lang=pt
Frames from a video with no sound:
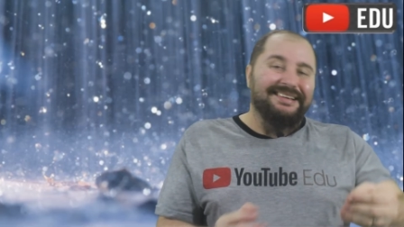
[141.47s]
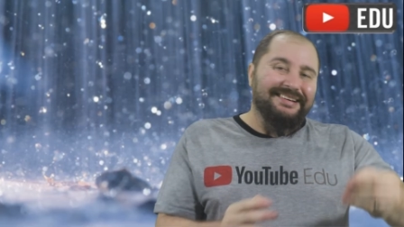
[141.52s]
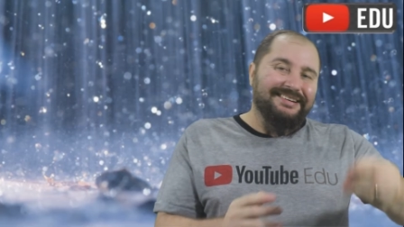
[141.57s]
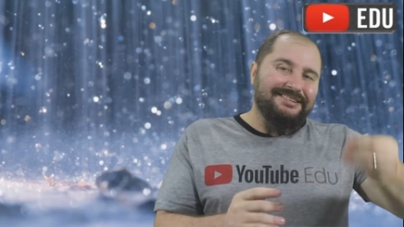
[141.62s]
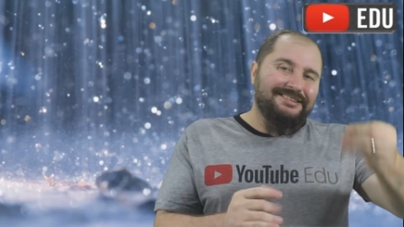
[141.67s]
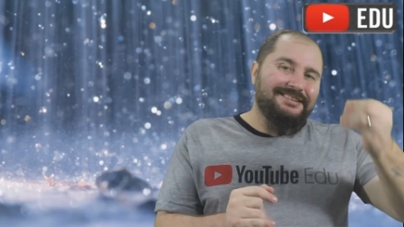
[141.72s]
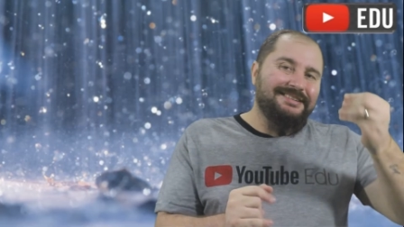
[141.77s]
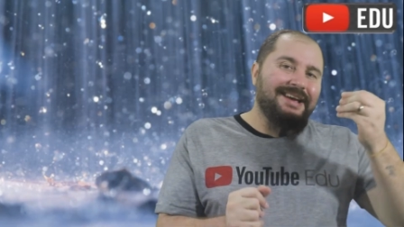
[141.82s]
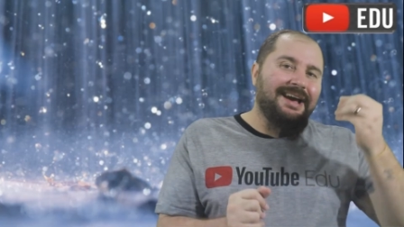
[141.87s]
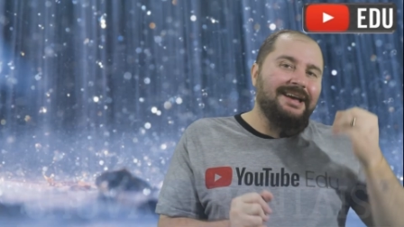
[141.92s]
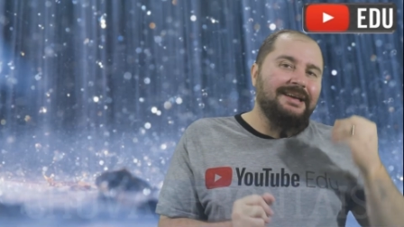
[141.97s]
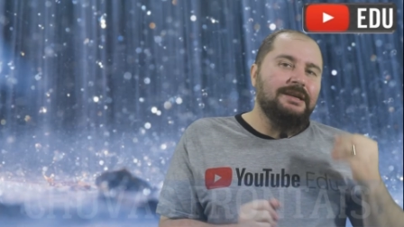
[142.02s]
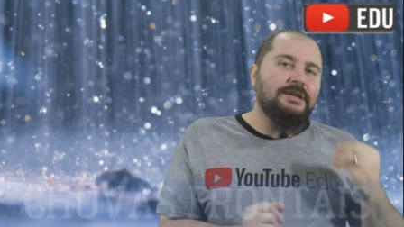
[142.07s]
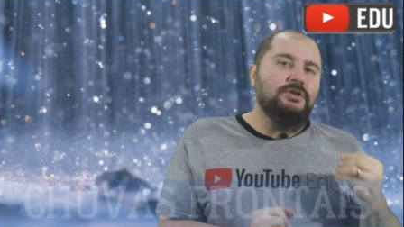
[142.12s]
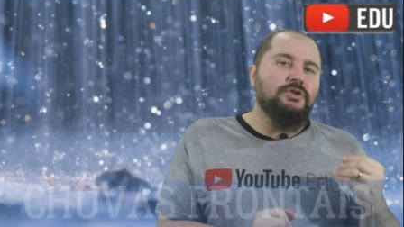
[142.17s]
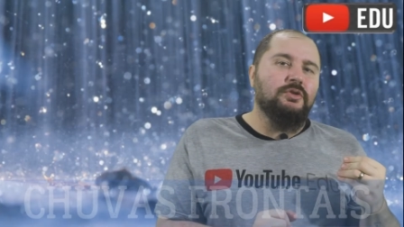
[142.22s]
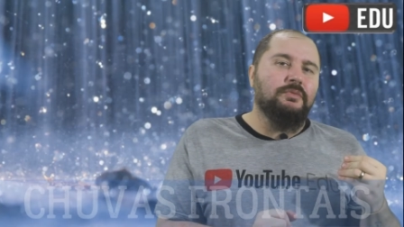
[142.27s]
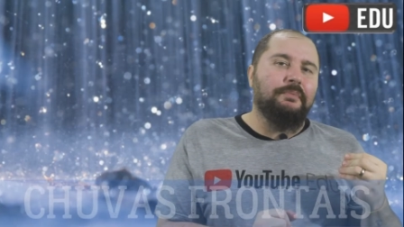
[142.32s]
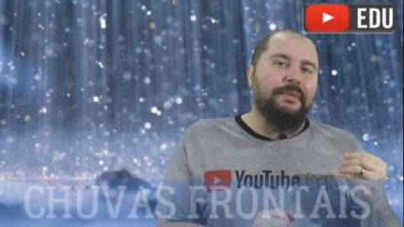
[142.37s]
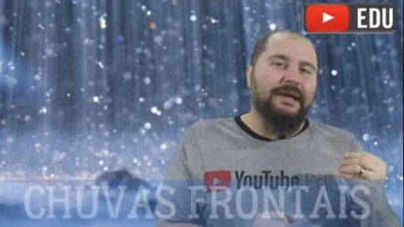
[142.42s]
Já
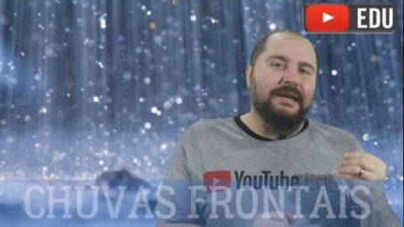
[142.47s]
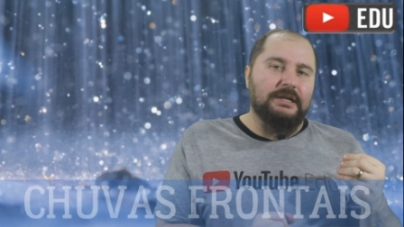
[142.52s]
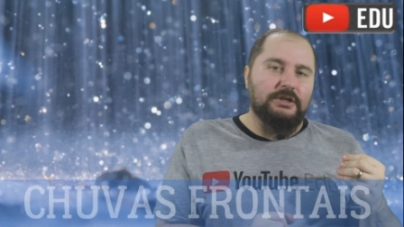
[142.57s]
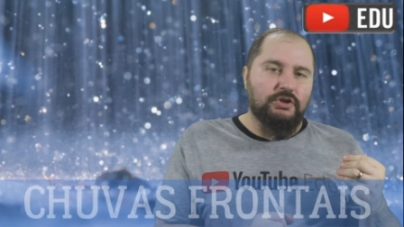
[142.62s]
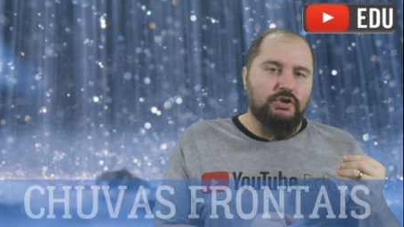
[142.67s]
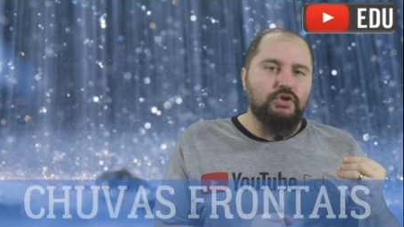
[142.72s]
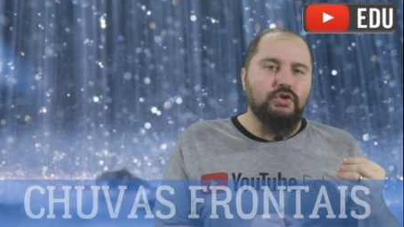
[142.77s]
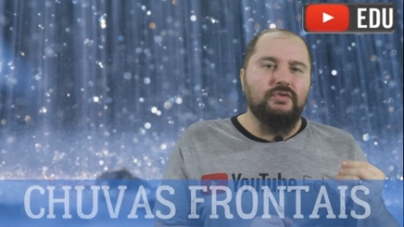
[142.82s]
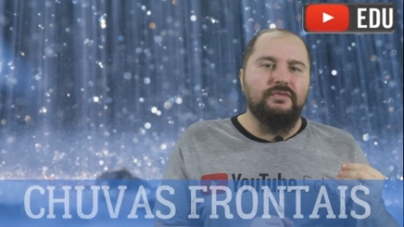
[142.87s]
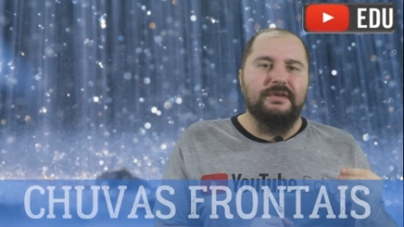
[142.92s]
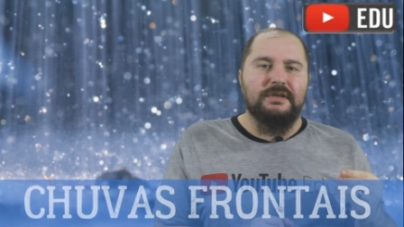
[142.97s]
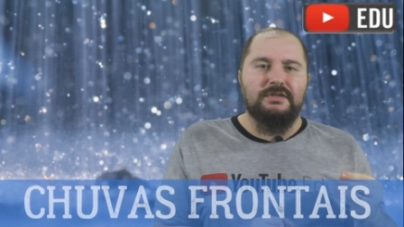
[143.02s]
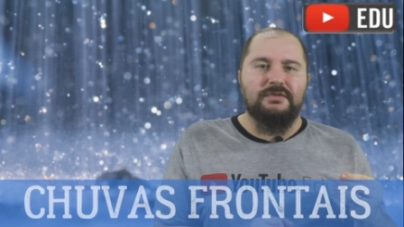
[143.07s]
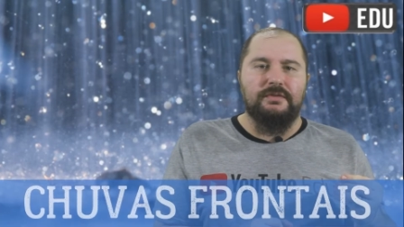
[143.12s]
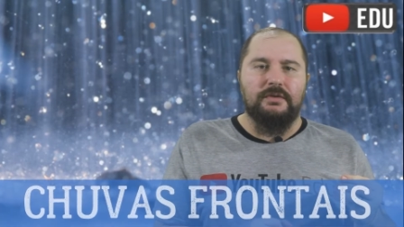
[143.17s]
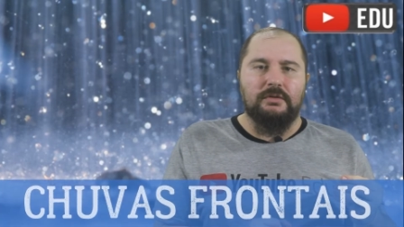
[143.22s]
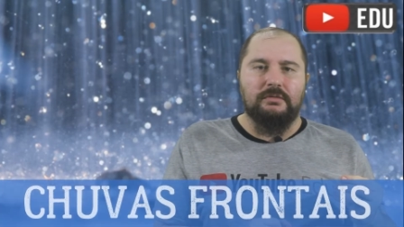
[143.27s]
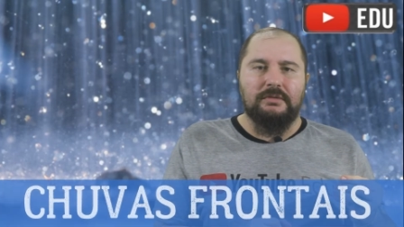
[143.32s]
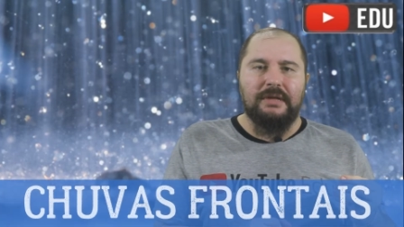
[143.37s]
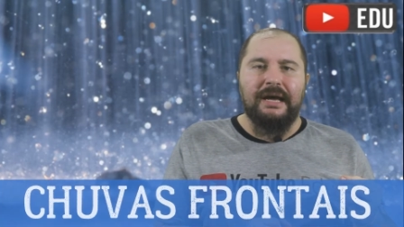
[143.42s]
indo para chuvas
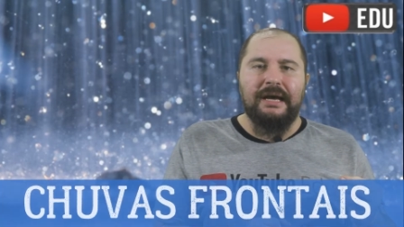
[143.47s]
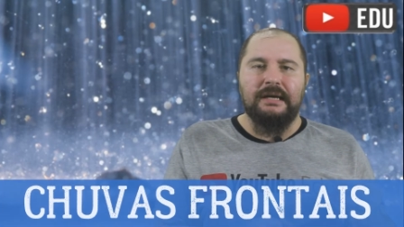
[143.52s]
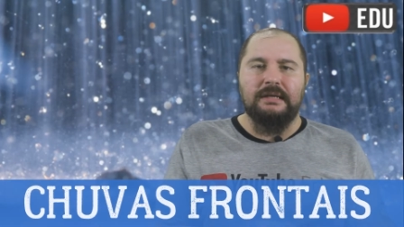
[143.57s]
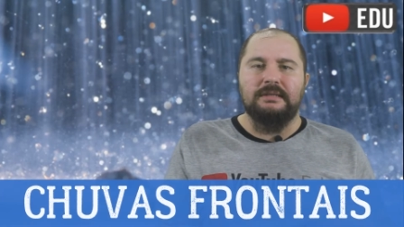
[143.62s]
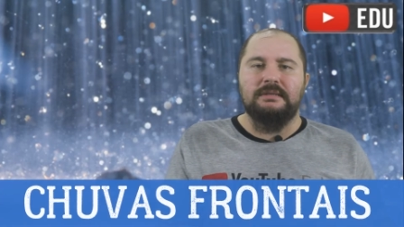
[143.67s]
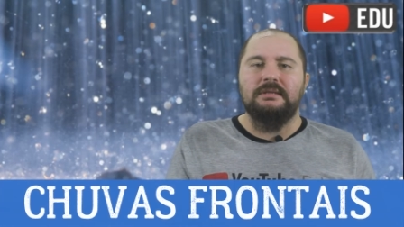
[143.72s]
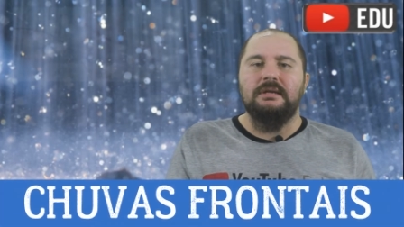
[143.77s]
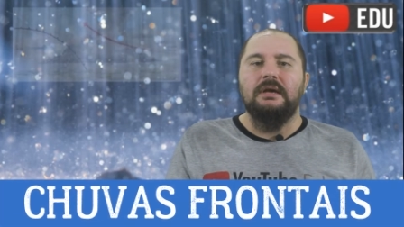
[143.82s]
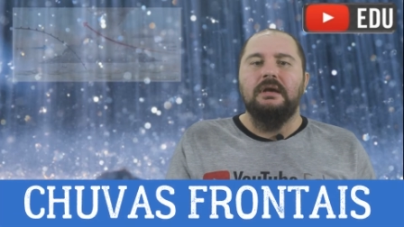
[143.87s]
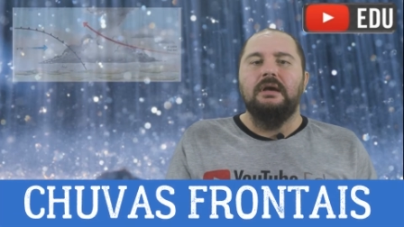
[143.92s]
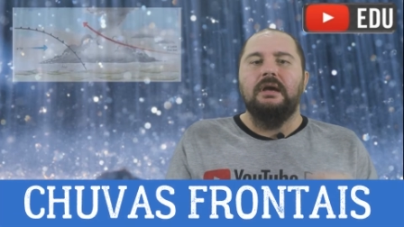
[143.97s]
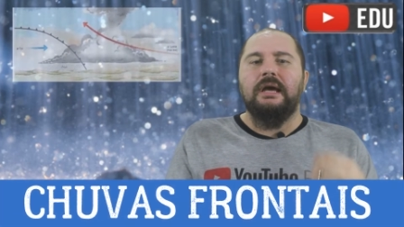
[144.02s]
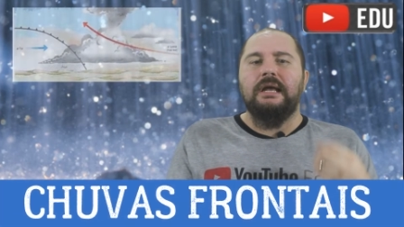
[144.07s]
frontais,